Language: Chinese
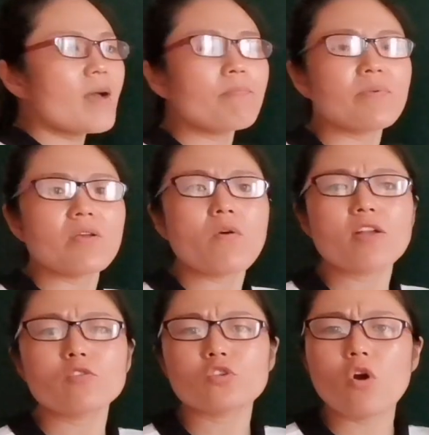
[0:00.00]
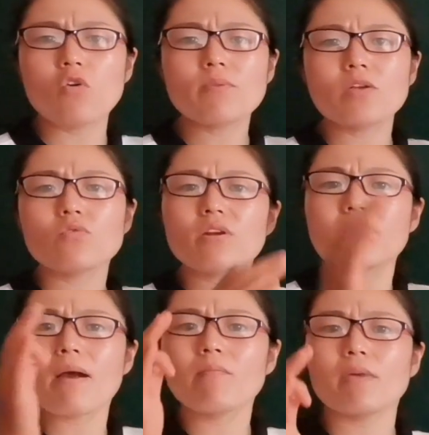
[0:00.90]
它笔画就稠密，如果你
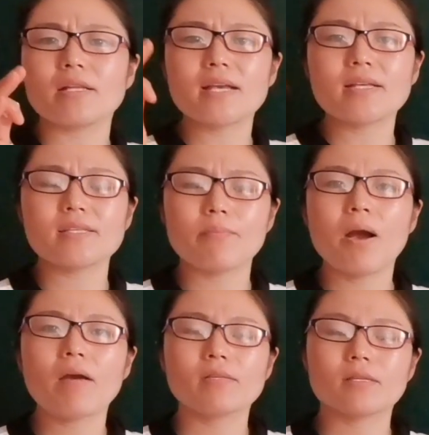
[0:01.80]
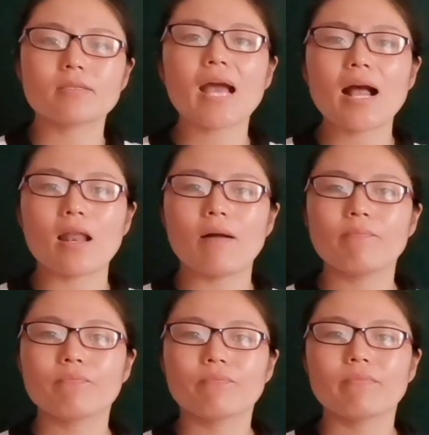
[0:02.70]
把“美”再写胖、写大
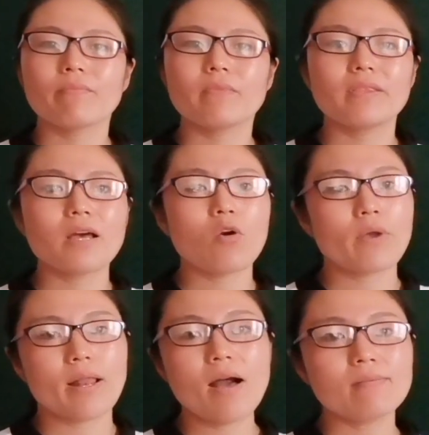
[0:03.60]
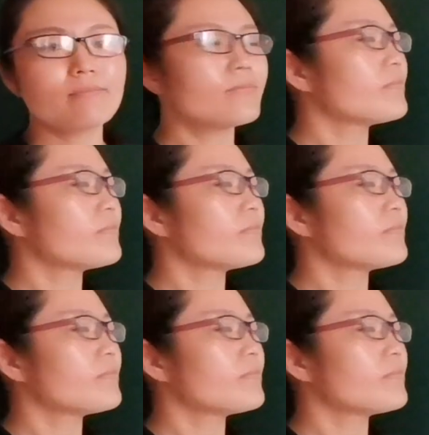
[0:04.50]
了，那毁了。